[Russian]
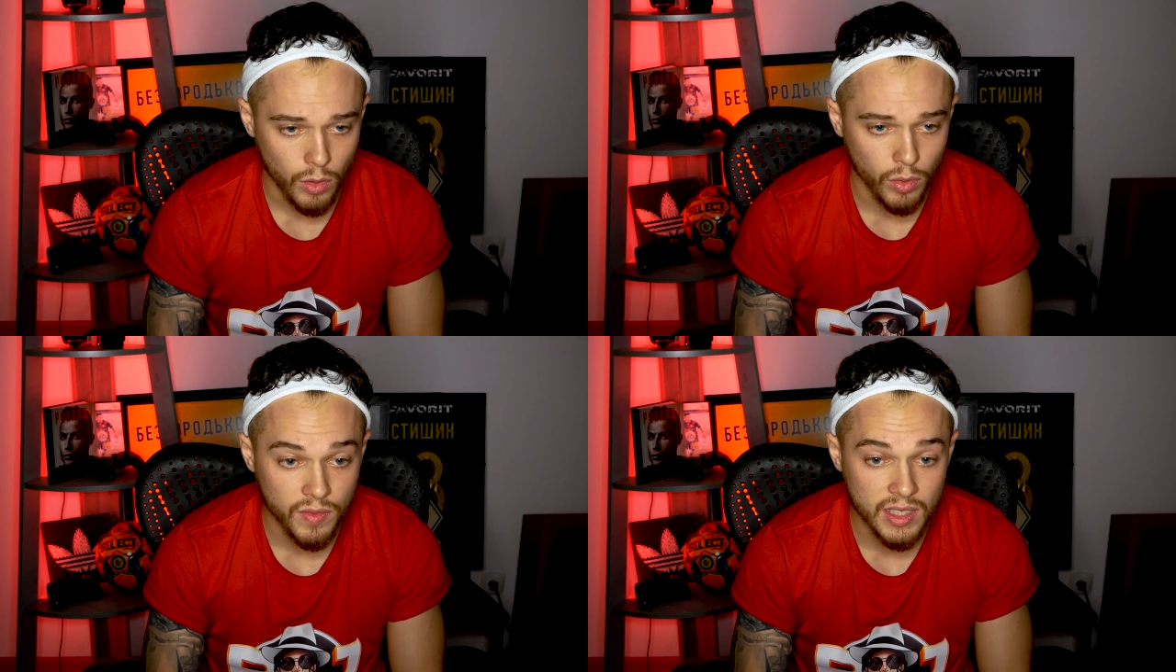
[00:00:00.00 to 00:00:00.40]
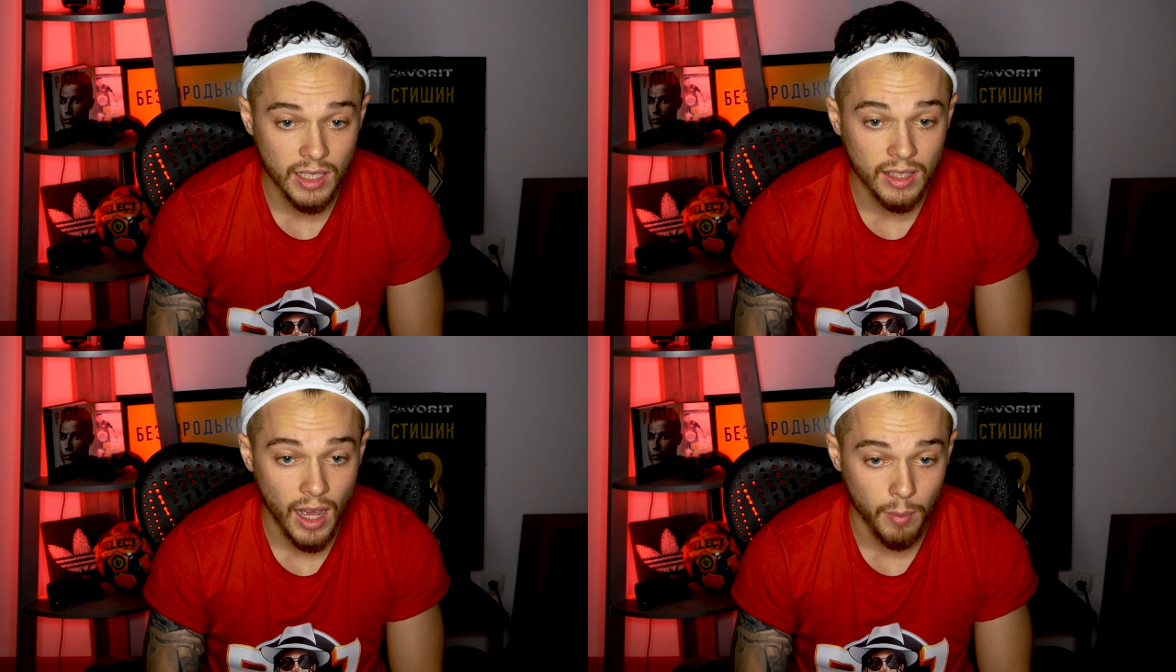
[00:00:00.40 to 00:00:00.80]
и он
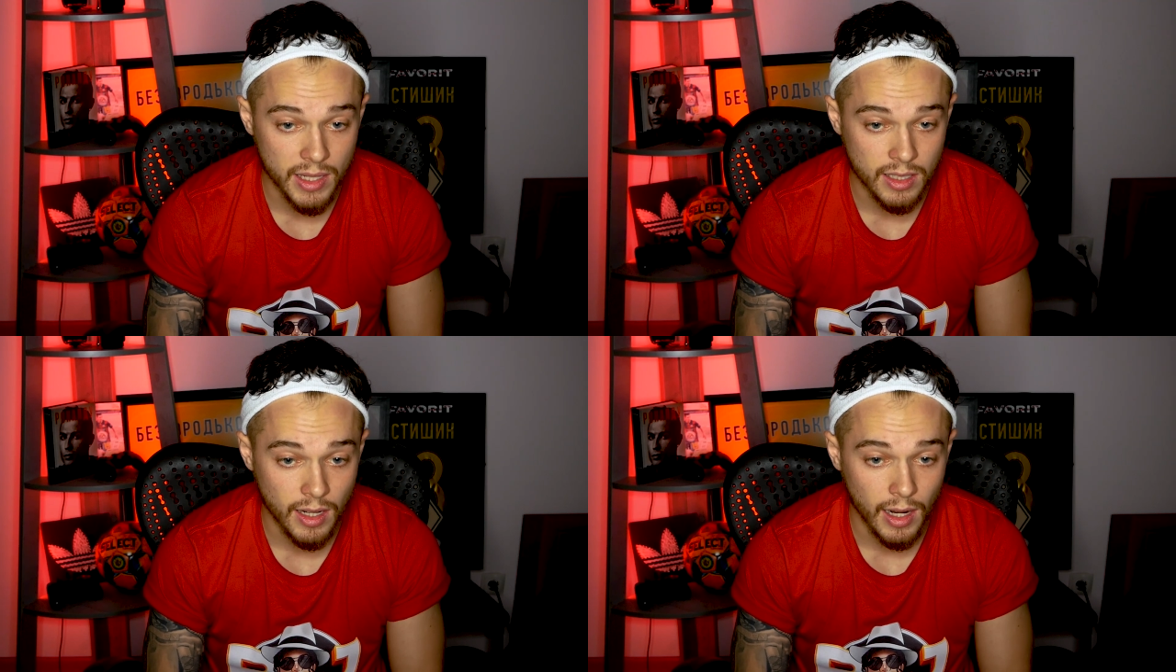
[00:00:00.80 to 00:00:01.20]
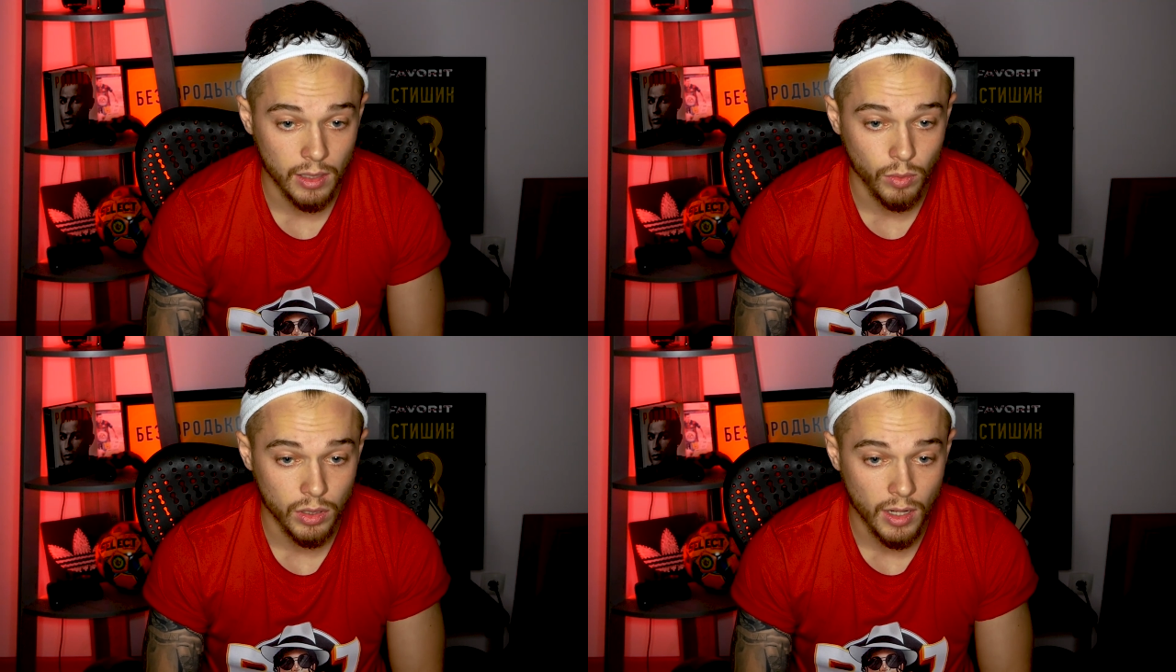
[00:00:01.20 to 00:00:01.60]
всегда обостряет.
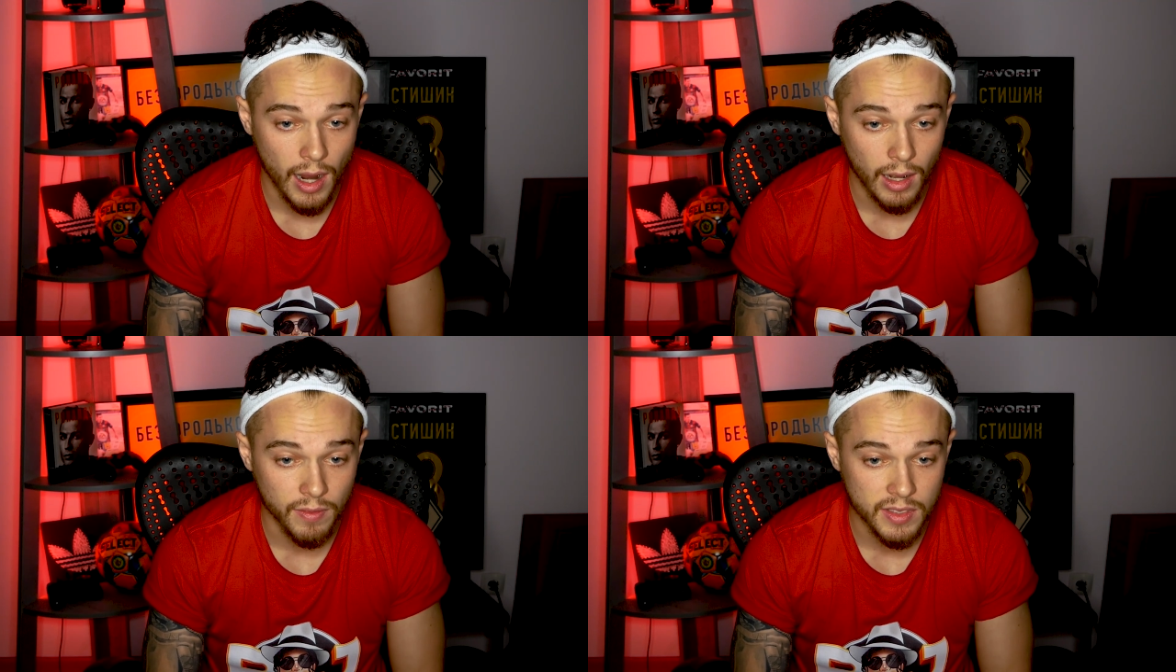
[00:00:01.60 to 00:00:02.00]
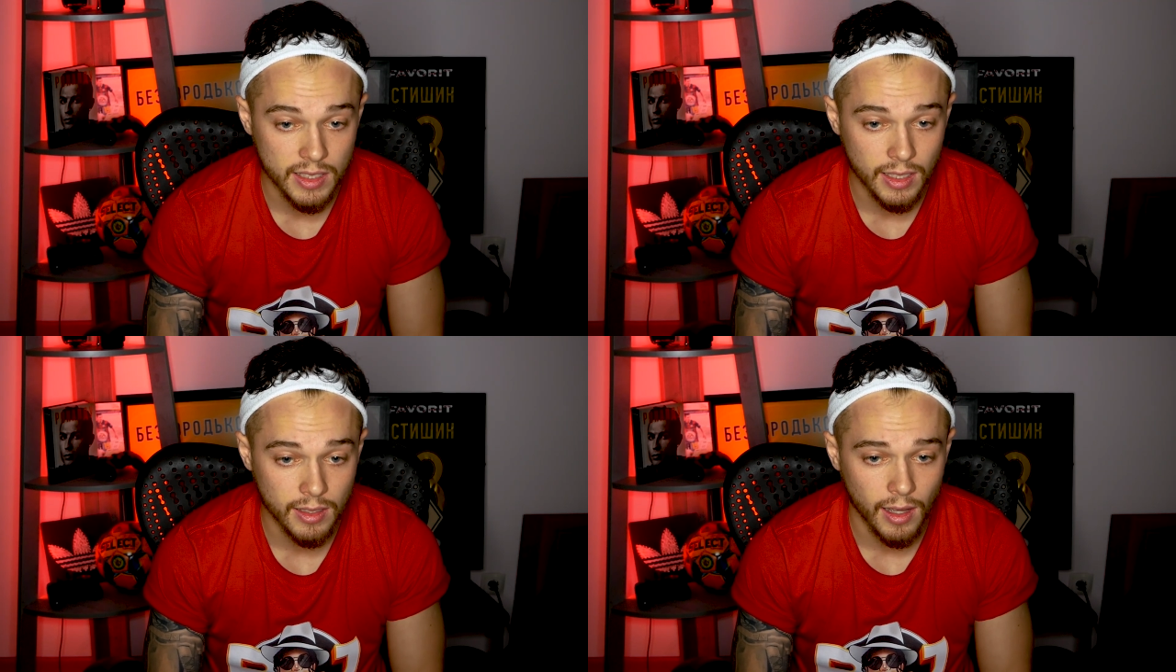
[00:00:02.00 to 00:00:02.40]
Вот реально,
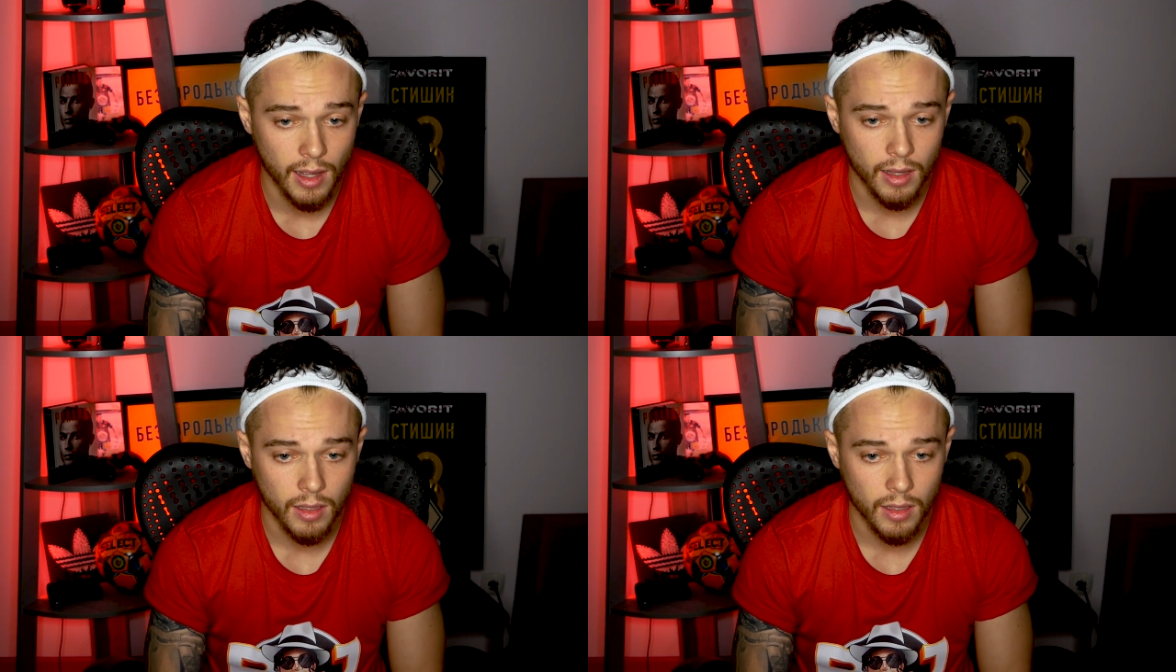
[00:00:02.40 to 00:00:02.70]
всегда.